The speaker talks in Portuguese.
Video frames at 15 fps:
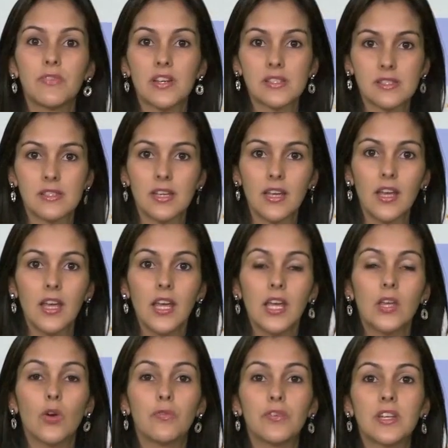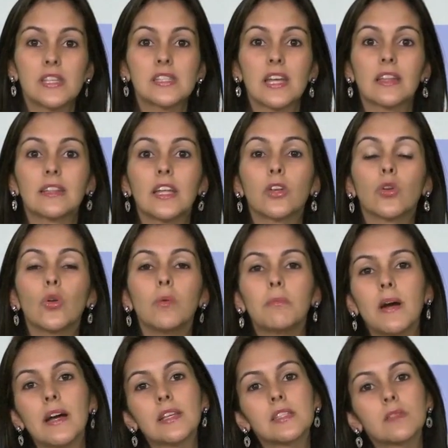fazer e oferecer até no
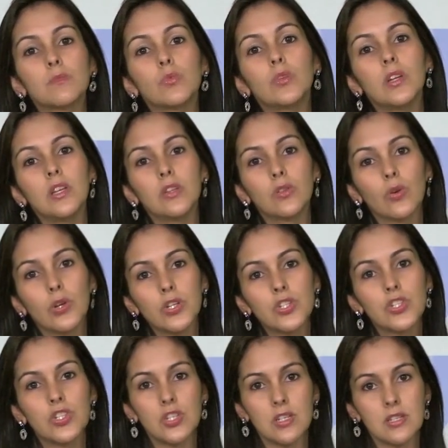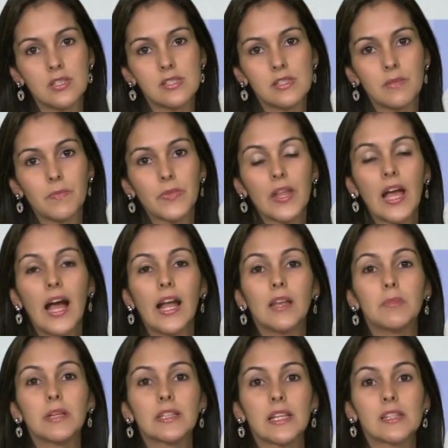máximo em dois dias. A
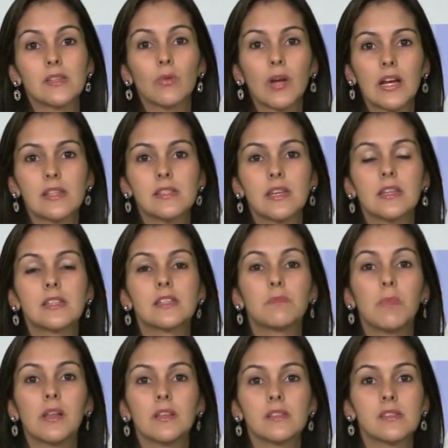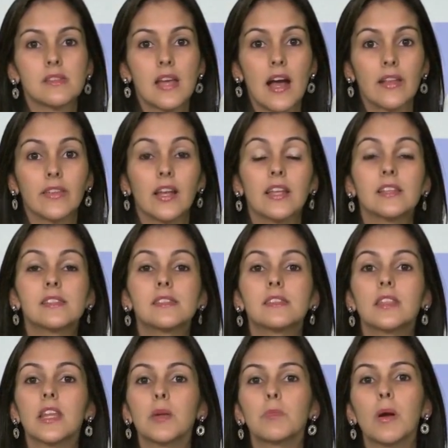alimentação caseira, se balanceada, é
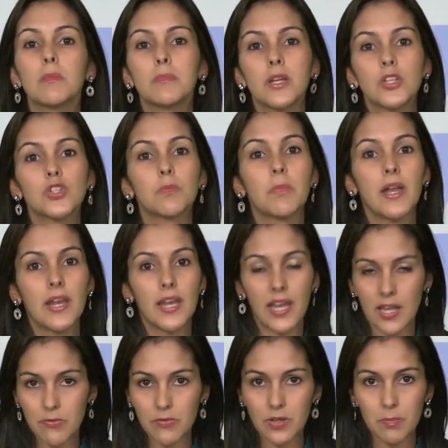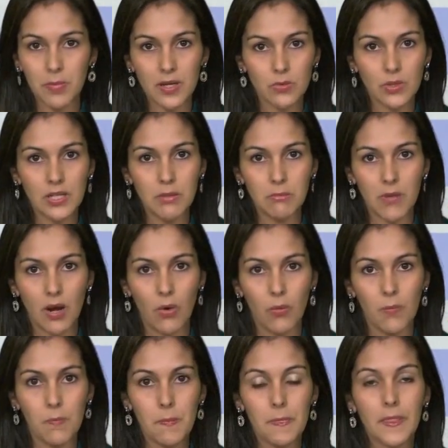extremamente benéfica para o
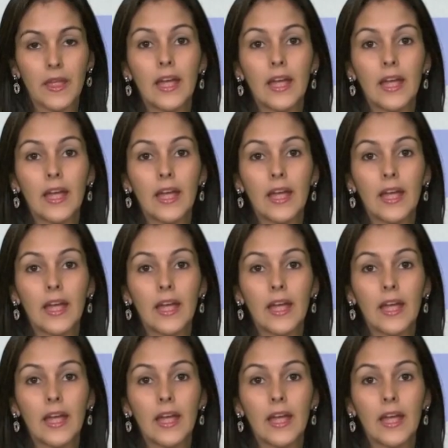animal.